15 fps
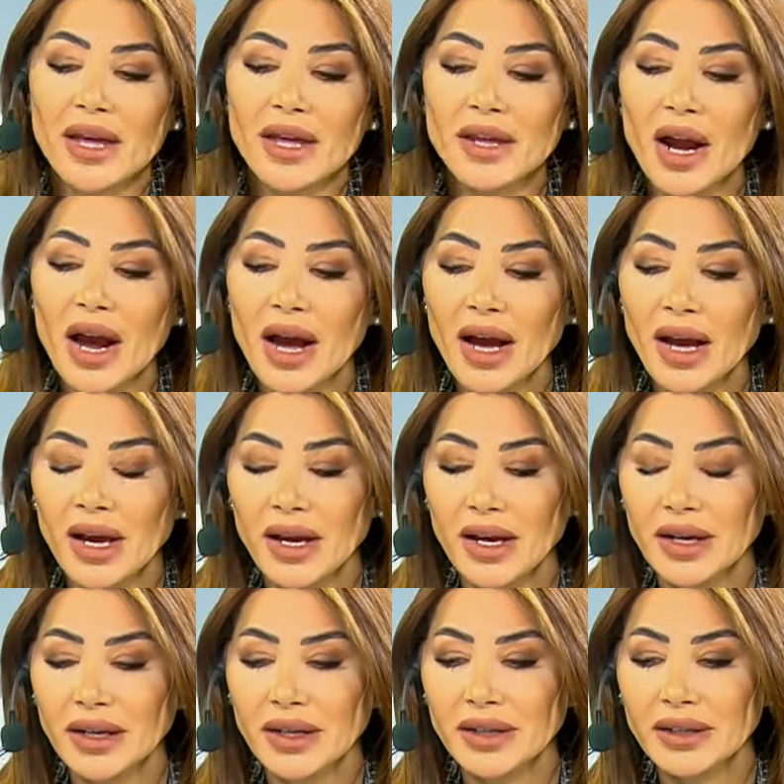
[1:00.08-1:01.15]

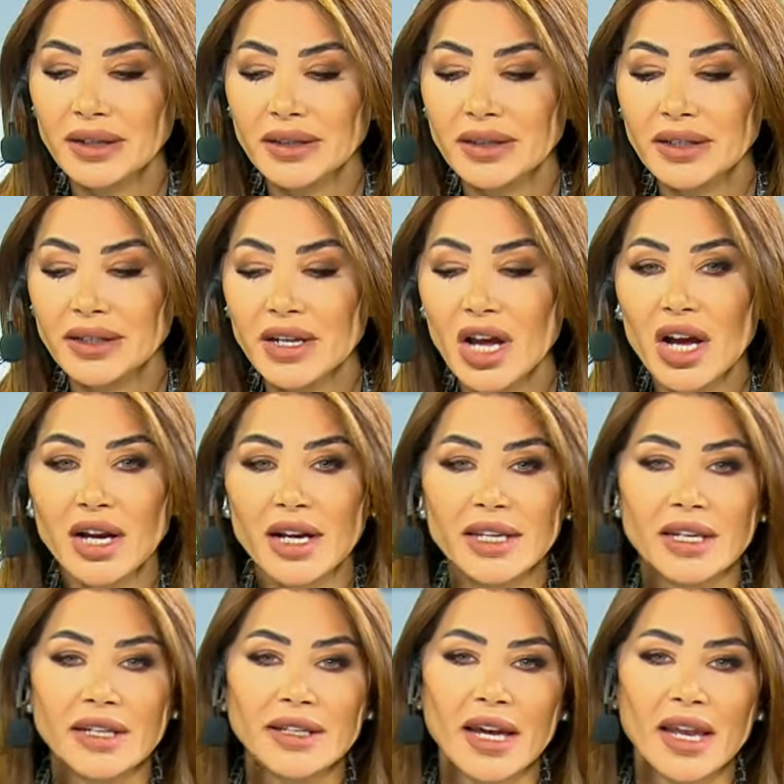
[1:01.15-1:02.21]
راح ناقل
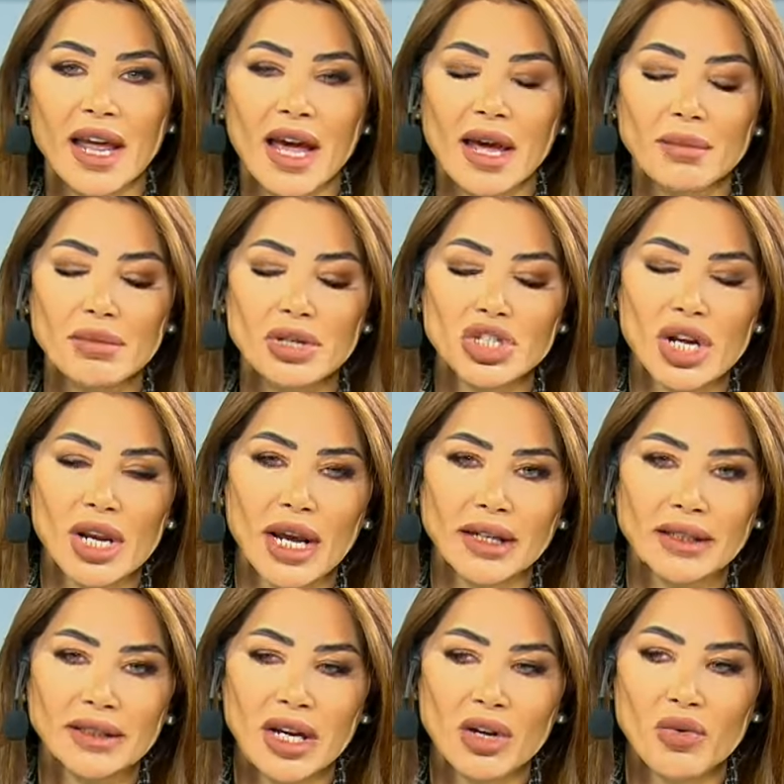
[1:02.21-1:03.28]
الكلام اجى
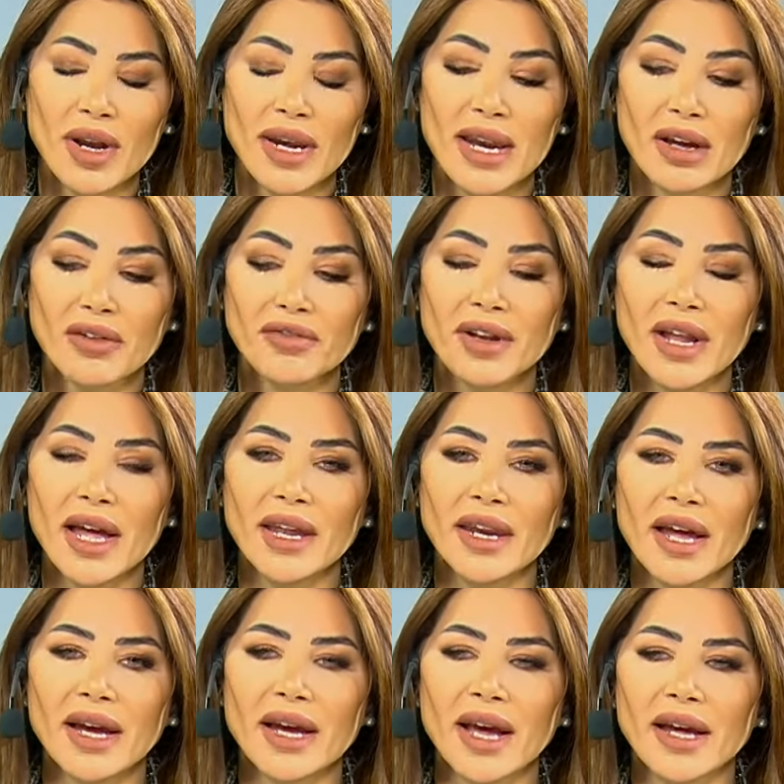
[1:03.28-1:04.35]
لعندك وقال لك فلان
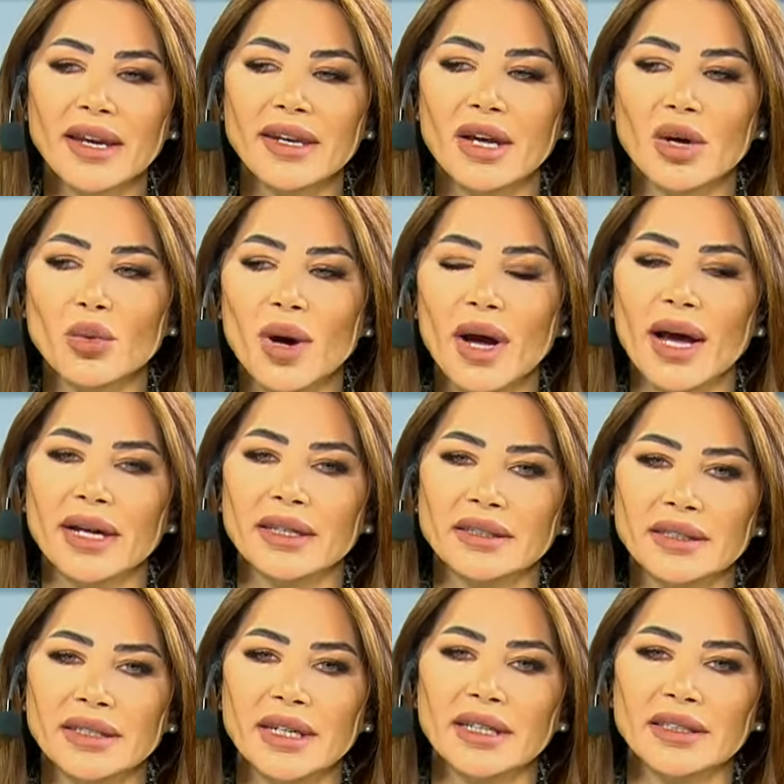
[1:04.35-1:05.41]
حكى عنك واحد
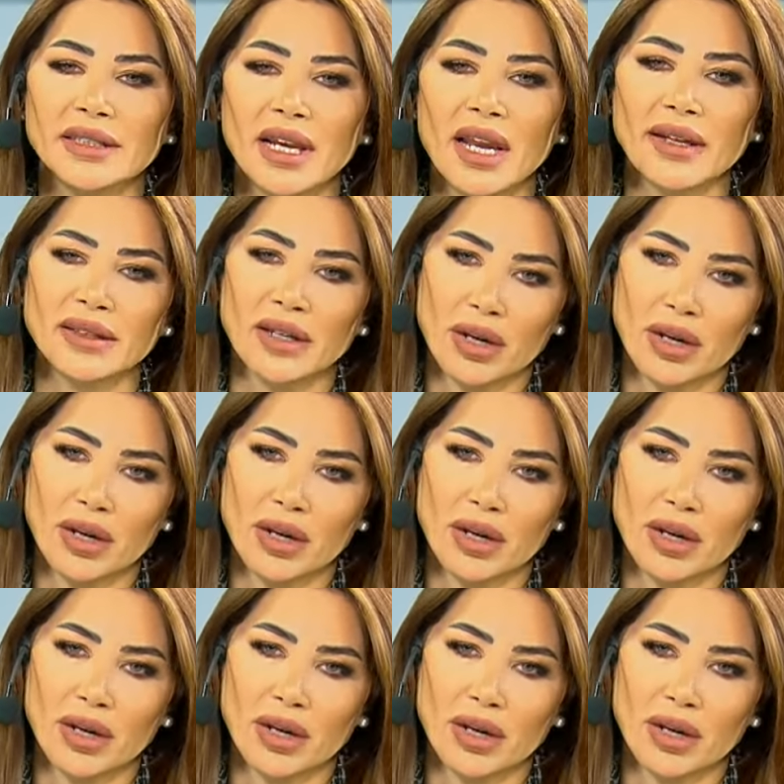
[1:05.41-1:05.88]
اثنين ثلاثة